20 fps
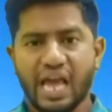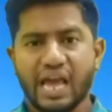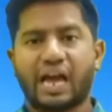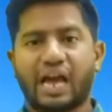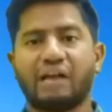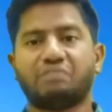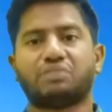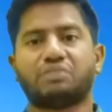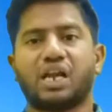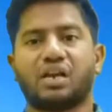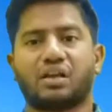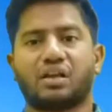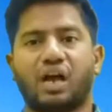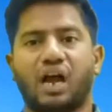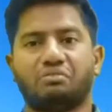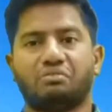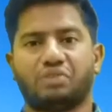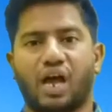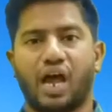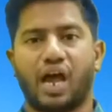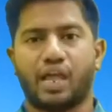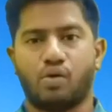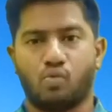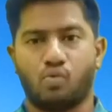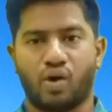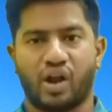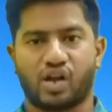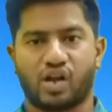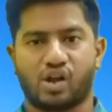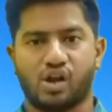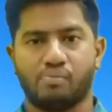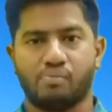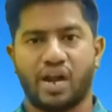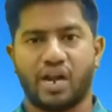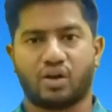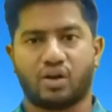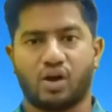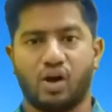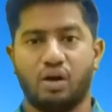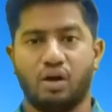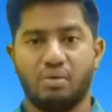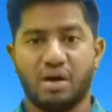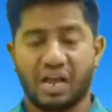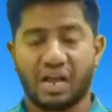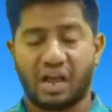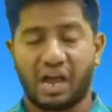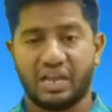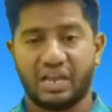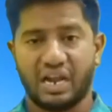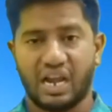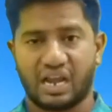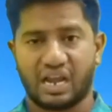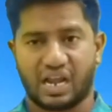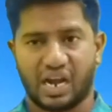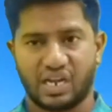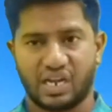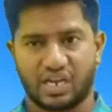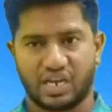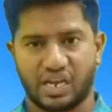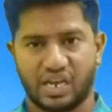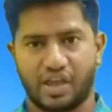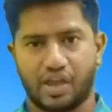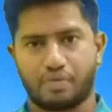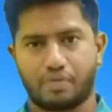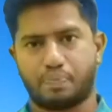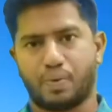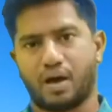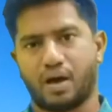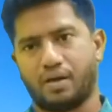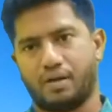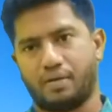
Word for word: கத்தர் கட்டாயம் உனக்கும் எனக்கும் கையில கணக்கு கேட்பார்